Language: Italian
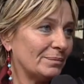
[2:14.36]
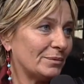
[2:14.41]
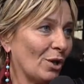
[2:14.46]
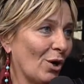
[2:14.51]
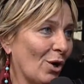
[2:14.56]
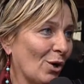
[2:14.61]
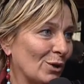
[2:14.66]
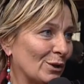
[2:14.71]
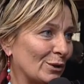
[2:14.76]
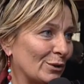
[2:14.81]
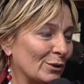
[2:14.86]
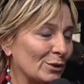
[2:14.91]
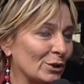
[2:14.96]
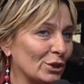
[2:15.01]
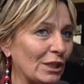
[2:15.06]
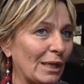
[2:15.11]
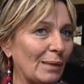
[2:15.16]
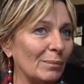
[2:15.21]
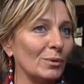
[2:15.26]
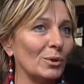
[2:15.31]
tolto
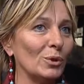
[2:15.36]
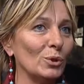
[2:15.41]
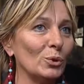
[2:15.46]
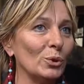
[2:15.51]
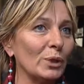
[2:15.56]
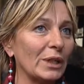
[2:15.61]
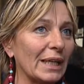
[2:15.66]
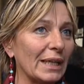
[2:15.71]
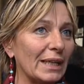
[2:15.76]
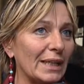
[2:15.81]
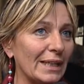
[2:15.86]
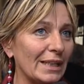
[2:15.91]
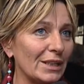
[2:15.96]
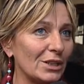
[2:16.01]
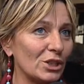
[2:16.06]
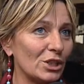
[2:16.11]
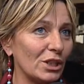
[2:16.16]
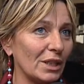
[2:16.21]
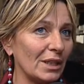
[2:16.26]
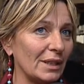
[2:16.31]
diciamo, l'unica
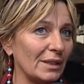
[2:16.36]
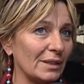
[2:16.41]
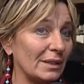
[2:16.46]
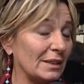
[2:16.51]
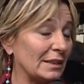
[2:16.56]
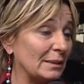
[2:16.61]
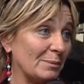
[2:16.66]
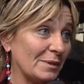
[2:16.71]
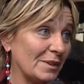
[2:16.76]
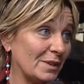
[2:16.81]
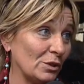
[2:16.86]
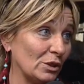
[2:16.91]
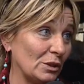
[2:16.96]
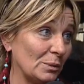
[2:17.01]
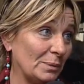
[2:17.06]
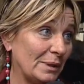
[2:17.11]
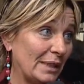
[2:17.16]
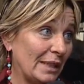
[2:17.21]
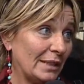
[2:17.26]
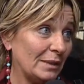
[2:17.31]
legge
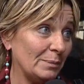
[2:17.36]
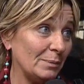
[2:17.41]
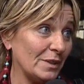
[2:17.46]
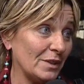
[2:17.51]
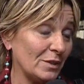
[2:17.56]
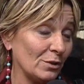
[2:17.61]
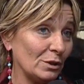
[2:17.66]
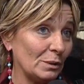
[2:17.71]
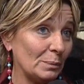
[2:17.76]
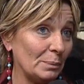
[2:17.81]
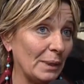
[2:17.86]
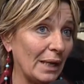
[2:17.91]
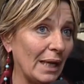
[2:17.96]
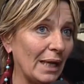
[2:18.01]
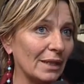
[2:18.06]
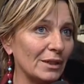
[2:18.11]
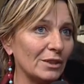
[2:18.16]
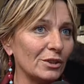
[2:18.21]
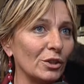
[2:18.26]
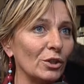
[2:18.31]
dimissioni, delle dimissioni in
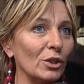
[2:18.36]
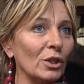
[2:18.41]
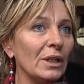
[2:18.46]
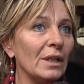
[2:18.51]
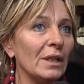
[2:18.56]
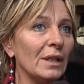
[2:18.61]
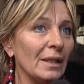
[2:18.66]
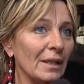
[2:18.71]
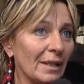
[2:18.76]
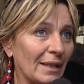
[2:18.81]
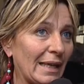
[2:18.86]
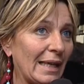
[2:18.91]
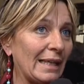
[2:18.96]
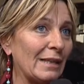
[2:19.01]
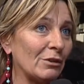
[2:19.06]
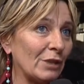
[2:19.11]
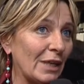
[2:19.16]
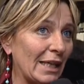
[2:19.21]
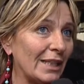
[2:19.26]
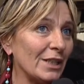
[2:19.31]
bianco che
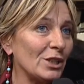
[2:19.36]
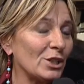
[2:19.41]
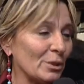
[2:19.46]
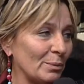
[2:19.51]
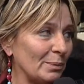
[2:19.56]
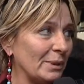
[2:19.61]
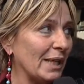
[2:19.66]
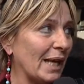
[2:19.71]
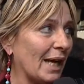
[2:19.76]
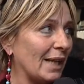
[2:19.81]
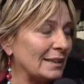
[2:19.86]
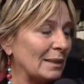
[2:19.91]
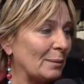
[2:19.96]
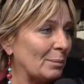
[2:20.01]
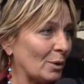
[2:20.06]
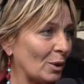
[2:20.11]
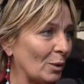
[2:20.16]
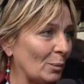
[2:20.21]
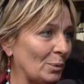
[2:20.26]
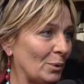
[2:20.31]
era una legge mirata
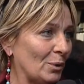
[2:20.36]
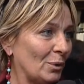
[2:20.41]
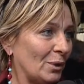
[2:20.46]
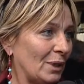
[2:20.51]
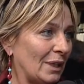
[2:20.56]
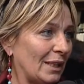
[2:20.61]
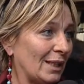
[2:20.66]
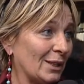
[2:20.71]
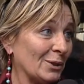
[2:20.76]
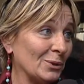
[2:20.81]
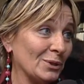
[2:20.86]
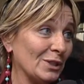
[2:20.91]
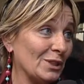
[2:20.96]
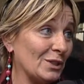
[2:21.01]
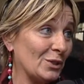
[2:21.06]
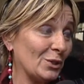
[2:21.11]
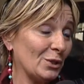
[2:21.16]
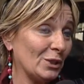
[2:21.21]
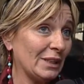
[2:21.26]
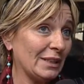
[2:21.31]
proprio alla
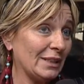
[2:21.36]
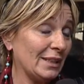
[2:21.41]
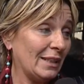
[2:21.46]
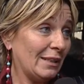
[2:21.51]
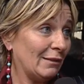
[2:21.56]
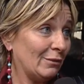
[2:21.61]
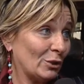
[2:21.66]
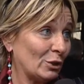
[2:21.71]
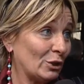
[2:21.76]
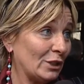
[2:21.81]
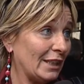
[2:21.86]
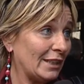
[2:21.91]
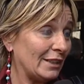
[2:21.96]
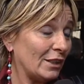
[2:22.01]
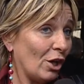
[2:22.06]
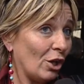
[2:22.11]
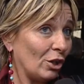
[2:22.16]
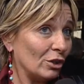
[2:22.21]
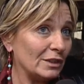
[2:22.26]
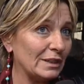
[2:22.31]
condizione del lavoro delle
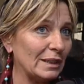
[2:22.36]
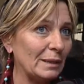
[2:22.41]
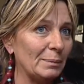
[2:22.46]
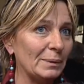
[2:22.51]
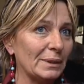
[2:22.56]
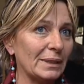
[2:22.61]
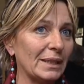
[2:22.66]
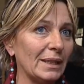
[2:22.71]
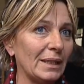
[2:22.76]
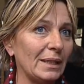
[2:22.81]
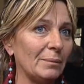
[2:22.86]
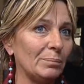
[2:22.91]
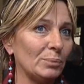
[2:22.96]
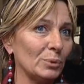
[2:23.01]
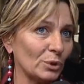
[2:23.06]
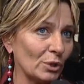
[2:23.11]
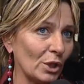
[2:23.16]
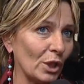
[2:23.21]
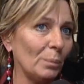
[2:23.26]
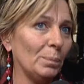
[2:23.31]
donne, perché
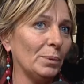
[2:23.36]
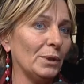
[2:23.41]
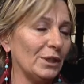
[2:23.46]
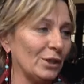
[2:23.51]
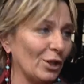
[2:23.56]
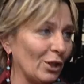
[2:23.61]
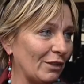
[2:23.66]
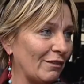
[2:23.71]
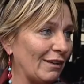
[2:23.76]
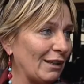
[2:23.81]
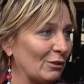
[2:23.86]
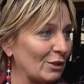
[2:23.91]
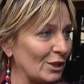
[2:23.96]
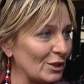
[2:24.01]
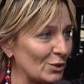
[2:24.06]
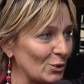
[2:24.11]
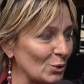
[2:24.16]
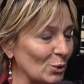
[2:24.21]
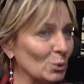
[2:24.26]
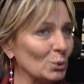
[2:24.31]
purtroppo le donne vengono
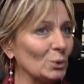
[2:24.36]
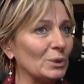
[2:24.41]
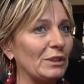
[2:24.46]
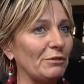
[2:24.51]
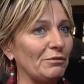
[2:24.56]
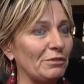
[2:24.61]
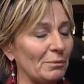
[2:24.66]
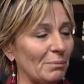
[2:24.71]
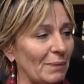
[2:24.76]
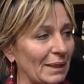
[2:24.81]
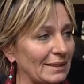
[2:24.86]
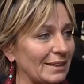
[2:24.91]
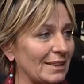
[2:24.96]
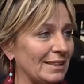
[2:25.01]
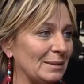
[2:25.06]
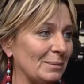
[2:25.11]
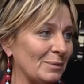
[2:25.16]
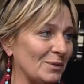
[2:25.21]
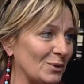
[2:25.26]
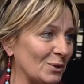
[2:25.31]
assunte, firmate
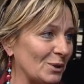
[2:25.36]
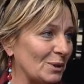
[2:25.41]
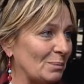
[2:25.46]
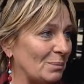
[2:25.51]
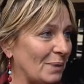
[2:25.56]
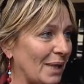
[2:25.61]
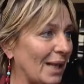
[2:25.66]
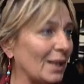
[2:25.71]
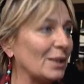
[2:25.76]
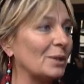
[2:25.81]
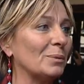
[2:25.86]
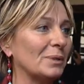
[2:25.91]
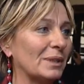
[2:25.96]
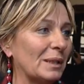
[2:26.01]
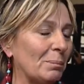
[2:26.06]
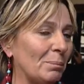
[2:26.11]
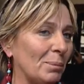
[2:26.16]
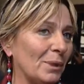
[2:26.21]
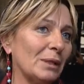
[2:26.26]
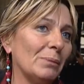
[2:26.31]
le dimissioni in bianco
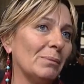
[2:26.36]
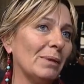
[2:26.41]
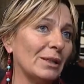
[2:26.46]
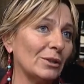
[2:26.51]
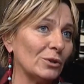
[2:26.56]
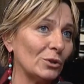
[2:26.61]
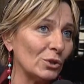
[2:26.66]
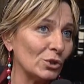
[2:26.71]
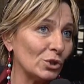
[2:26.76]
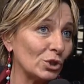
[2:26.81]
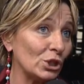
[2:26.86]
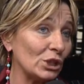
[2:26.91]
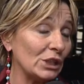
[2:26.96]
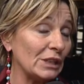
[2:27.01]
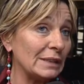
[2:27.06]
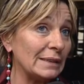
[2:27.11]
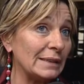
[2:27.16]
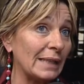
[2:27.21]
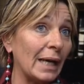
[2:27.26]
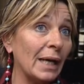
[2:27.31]
perché poi rimangono
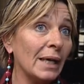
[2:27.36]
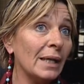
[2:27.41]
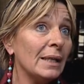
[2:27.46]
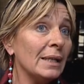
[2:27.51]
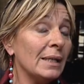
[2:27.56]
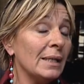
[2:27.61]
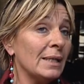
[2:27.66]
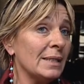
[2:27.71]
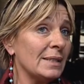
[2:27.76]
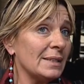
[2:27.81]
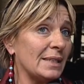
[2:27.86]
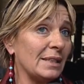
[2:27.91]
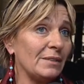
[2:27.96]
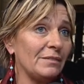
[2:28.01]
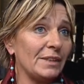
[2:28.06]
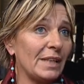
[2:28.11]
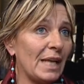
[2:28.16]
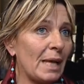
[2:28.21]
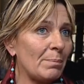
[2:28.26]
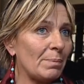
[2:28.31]
incinta,
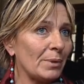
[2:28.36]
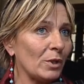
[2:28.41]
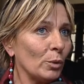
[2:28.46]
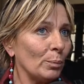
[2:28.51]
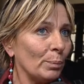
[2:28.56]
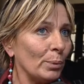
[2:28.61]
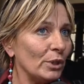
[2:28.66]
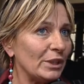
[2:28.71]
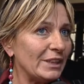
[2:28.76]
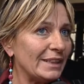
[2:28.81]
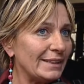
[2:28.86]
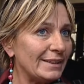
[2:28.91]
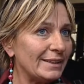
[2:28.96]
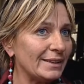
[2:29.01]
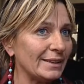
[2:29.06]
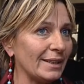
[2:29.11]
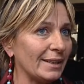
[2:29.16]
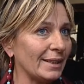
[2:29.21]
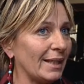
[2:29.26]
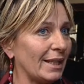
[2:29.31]
servirebbero
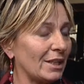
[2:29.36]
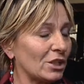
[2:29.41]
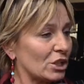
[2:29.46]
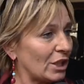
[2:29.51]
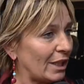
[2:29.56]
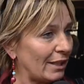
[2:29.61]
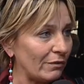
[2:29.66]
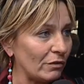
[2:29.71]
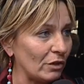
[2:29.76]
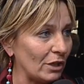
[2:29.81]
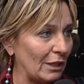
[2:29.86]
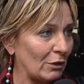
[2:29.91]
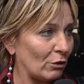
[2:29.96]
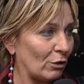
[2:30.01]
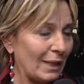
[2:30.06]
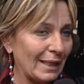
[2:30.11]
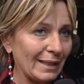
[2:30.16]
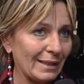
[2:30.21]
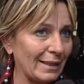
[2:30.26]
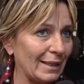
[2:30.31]
politiche che
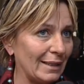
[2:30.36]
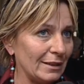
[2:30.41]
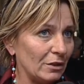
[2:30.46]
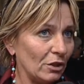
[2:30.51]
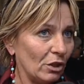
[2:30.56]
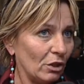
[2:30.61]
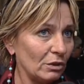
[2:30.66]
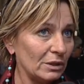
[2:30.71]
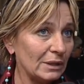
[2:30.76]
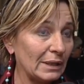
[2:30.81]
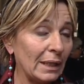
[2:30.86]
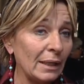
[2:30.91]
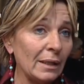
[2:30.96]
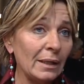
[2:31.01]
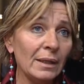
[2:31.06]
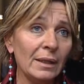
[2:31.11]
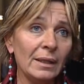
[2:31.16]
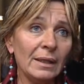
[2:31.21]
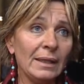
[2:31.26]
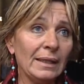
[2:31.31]
agevolano anche la donna.
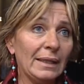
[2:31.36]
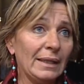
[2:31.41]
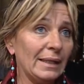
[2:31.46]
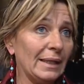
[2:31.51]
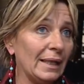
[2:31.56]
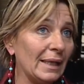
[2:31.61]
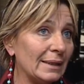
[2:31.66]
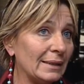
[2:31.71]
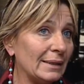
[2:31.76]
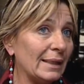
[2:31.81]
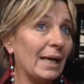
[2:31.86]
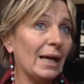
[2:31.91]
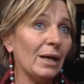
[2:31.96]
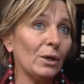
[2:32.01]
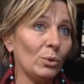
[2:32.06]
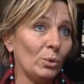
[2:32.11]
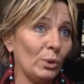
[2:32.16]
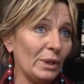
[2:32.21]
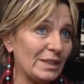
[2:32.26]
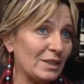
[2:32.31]
In
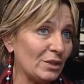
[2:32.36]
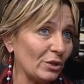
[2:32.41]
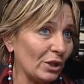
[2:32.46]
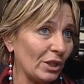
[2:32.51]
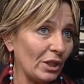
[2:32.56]
realtà questo